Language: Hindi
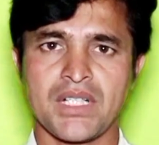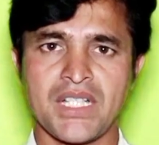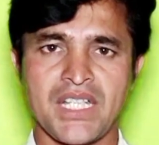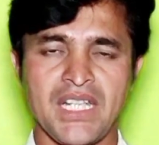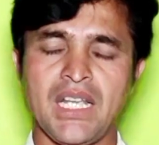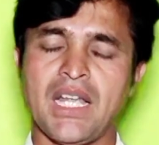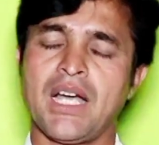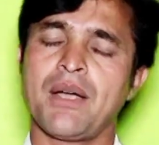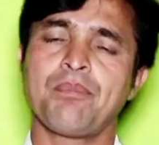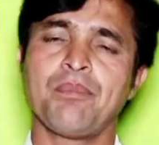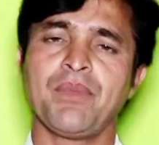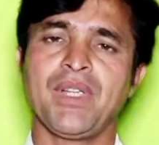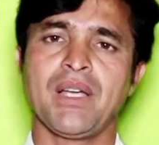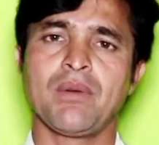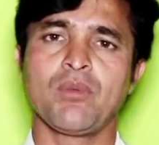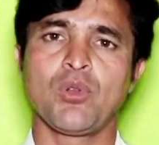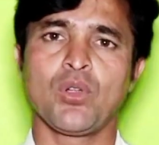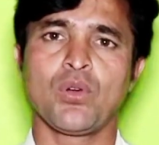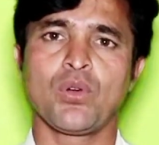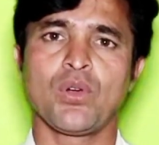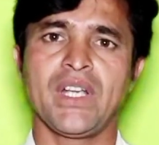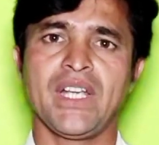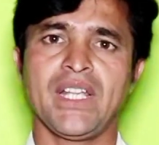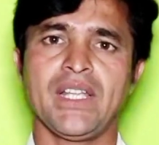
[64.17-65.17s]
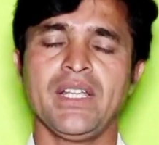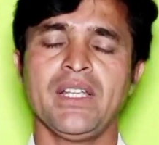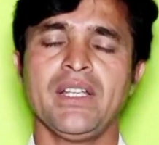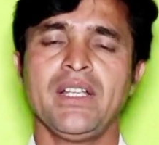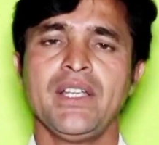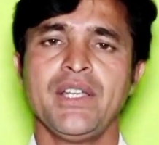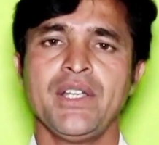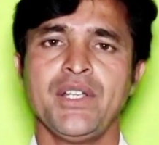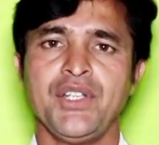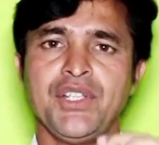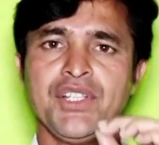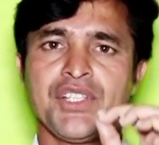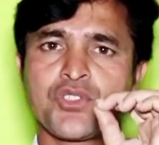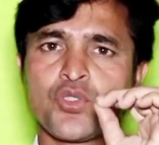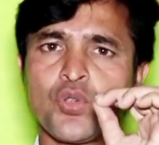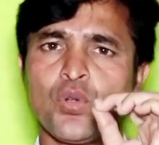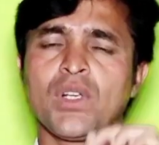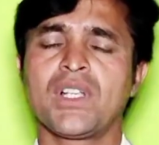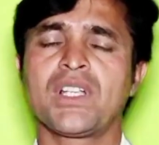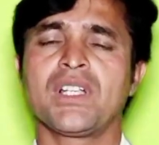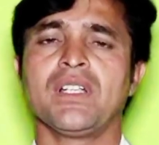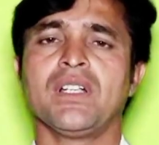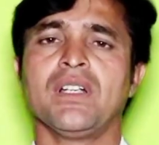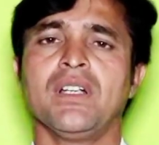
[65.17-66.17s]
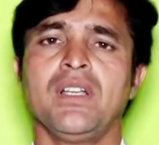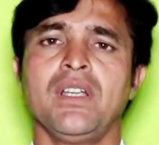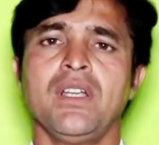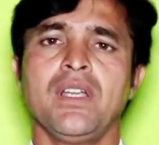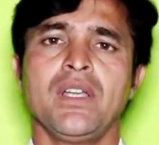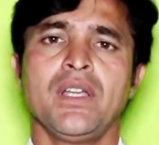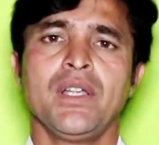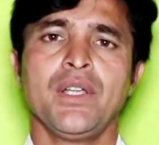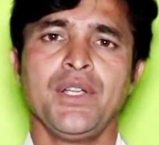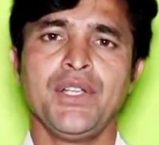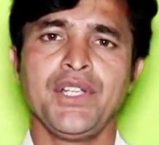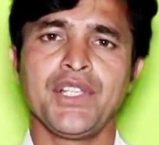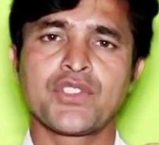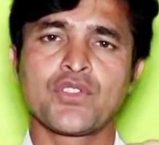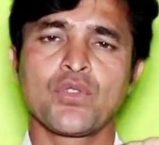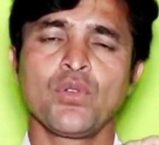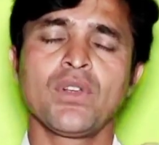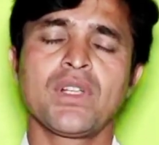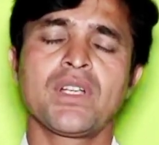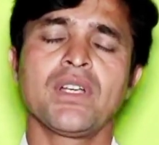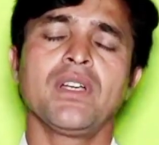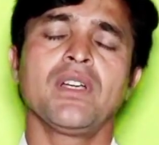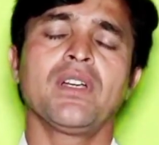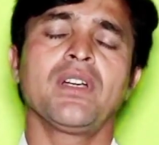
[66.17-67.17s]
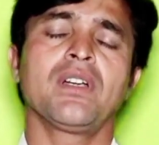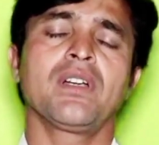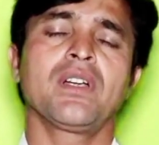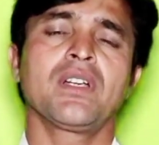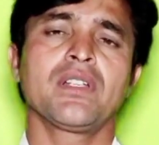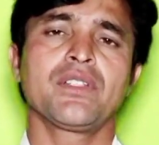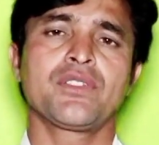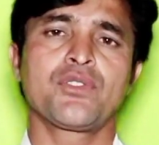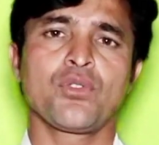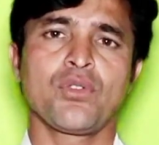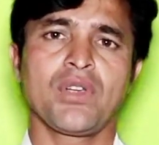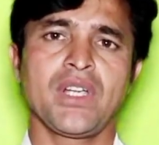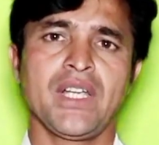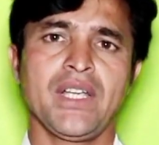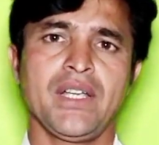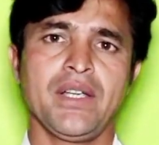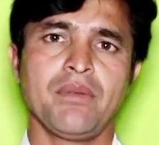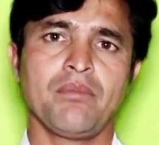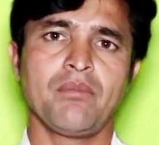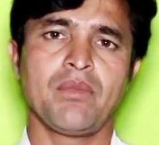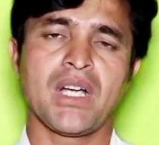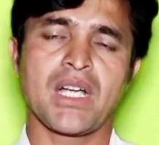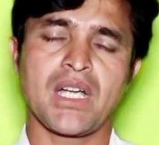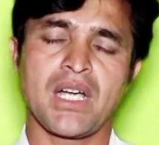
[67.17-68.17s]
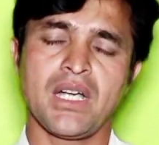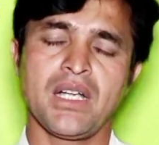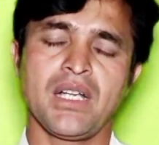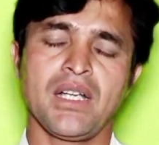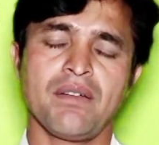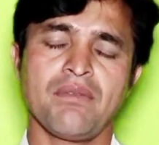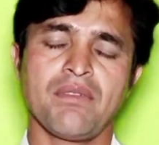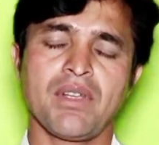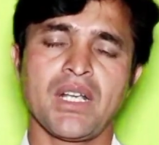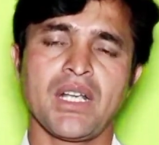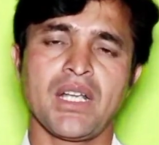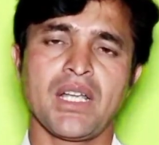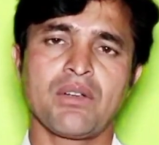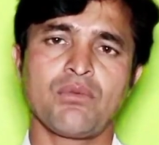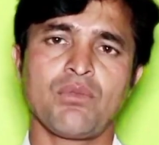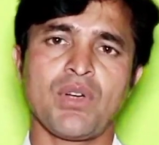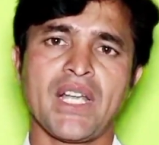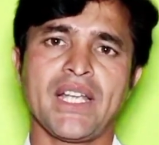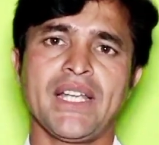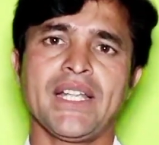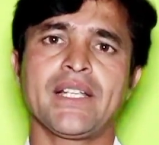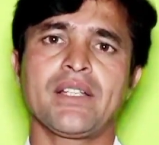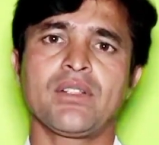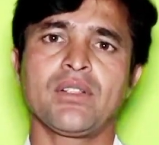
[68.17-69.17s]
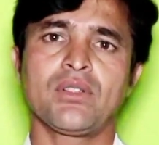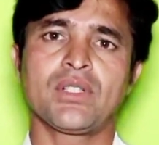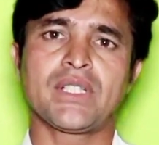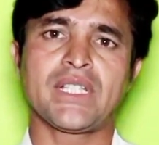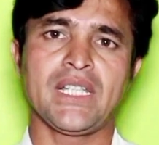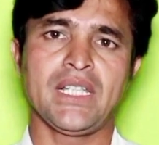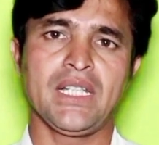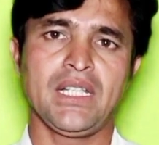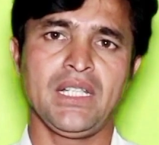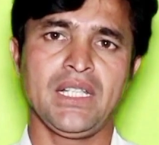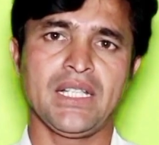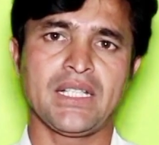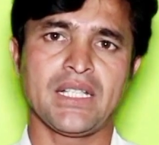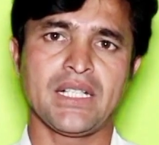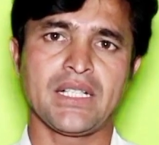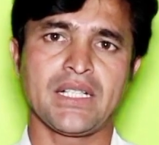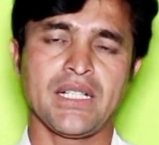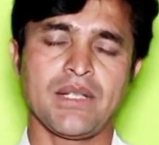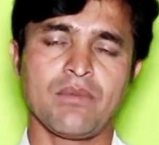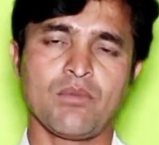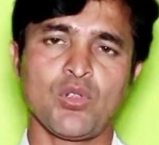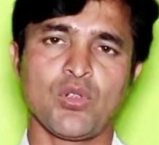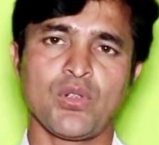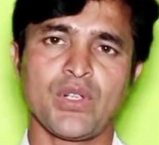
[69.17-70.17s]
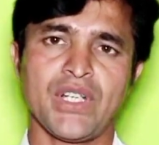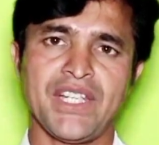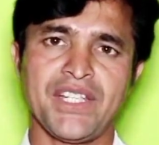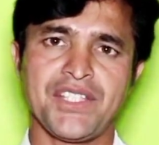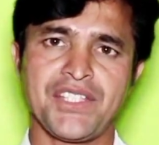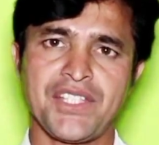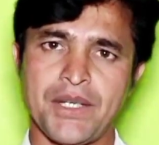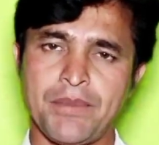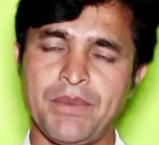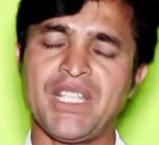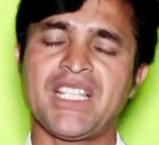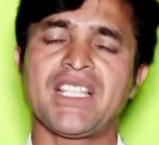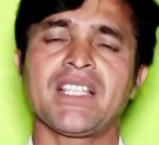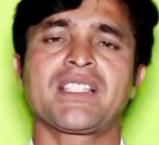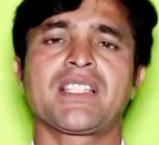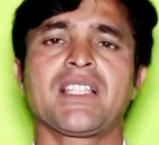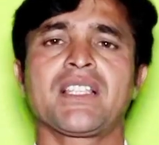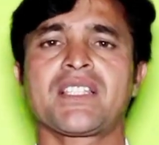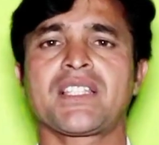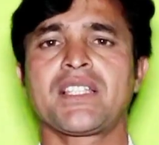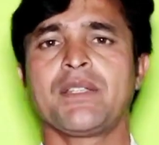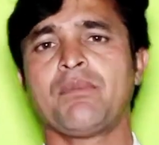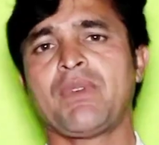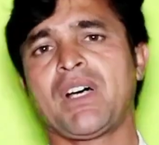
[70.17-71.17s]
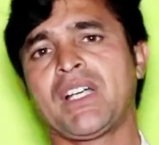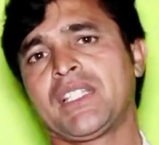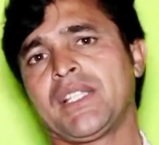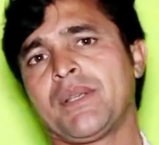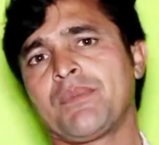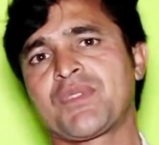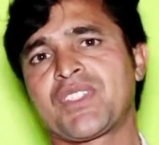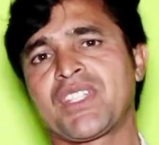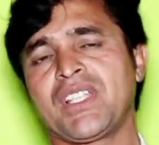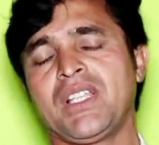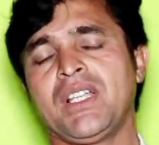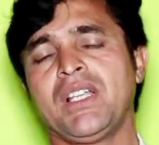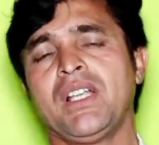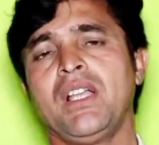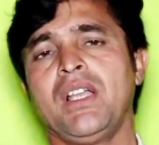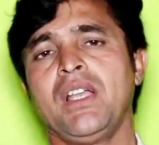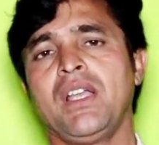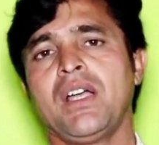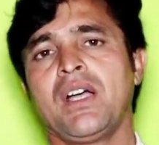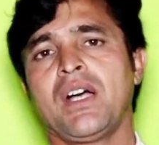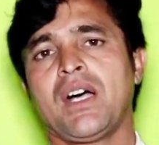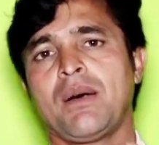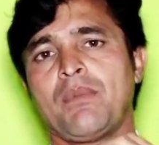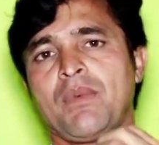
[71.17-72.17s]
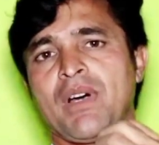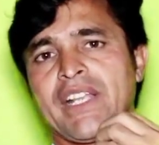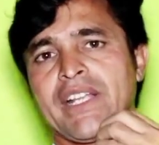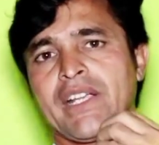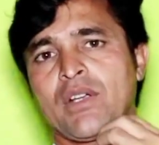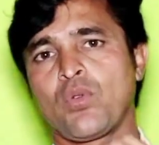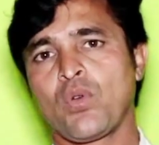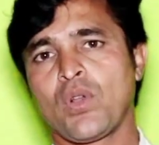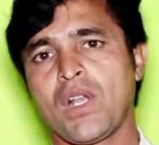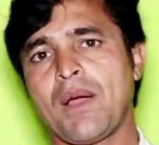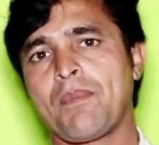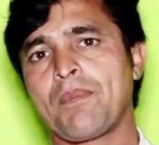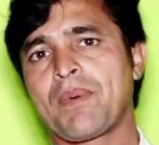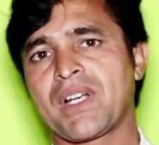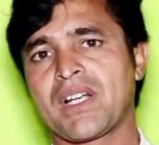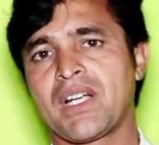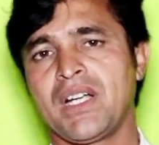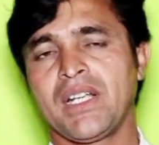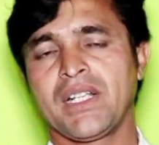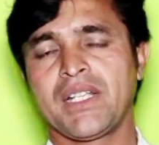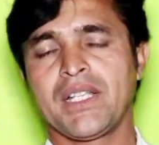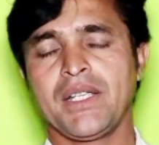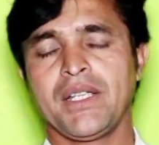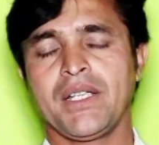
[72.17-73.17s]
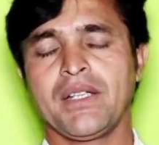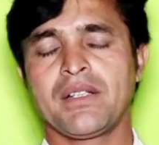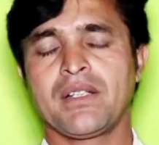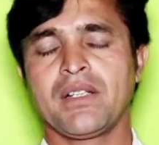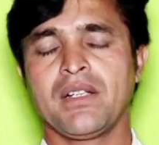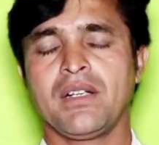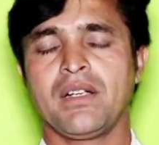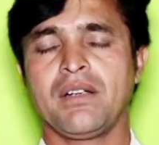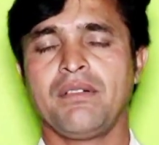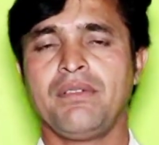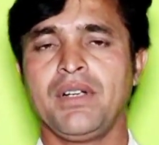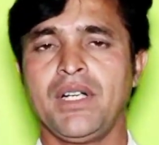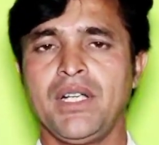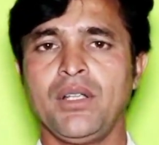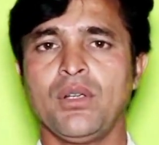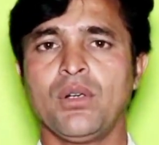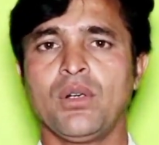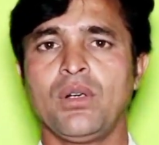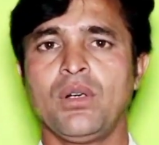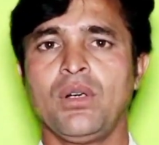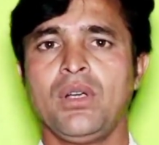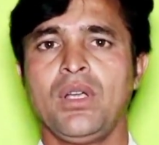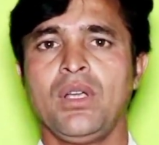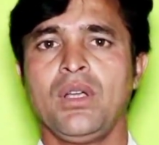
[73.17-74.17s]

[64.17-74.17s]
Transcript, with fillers: खिलाफ में हम लोगों ने निशुल्क निशुल्क जो है मकान नंबर लगवाने के लेकर के हम लोगों ने जेबी केसेस के माध्यम से हमारे गोला प्रखंड के वीडियो